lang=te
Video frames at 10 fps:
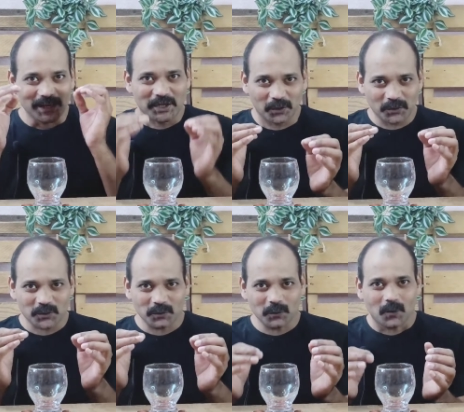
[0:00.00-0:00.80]

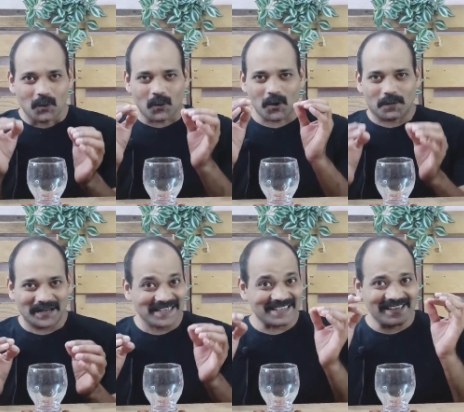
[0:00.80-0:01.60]
ఈరోజు ఒక
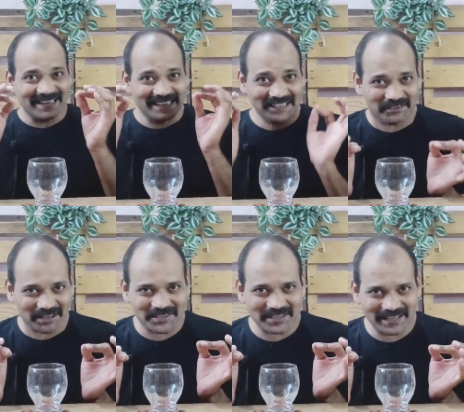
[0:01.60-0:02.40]
మంచి
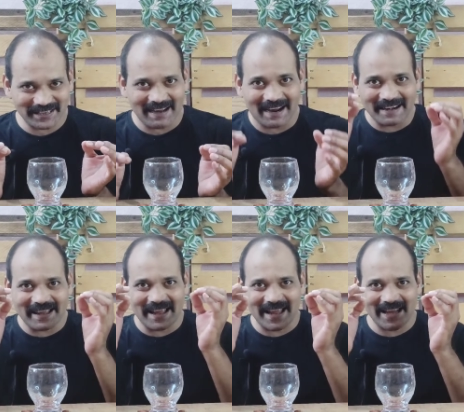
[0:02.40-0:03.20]
ఇంట్రెస్టింగ్ అండ్
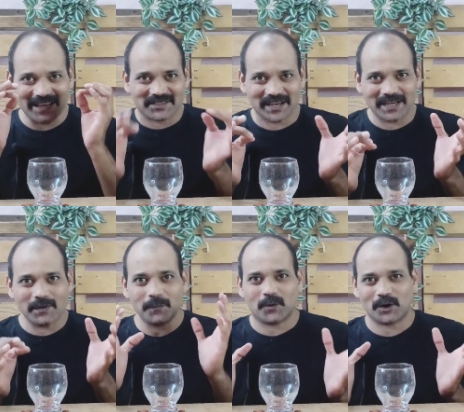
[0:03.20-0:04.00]

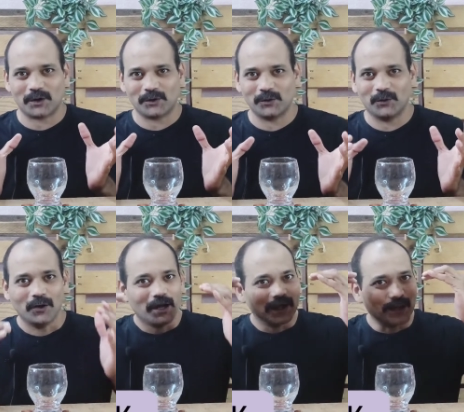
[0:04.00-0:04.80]
ఎగ్జైటింగ్ ప్రోడక్ట్తో
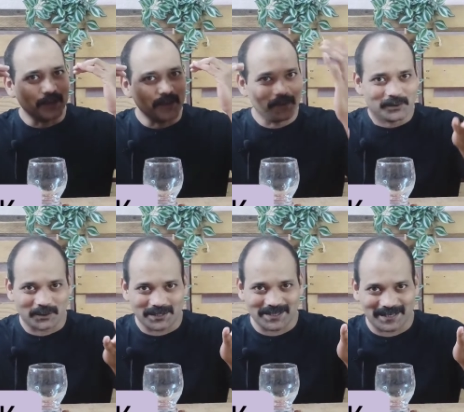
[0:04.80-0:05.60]
నేను మీ ముందుకు
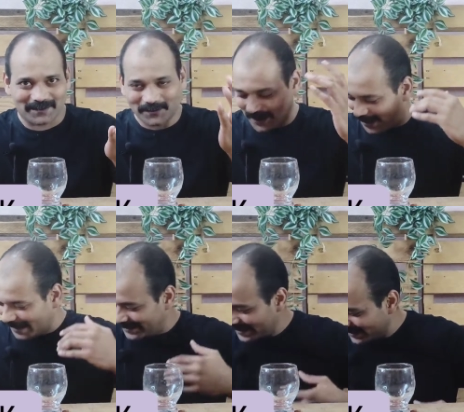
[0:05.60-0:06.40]
వచ్చేసాను
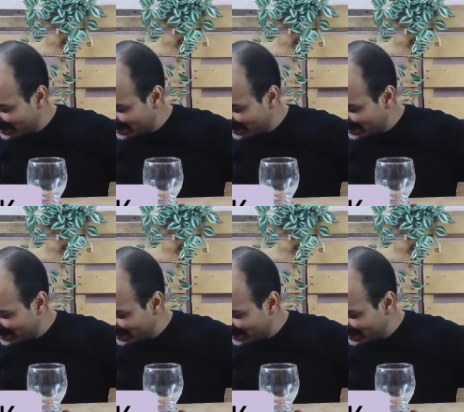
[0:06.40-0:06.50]
అదే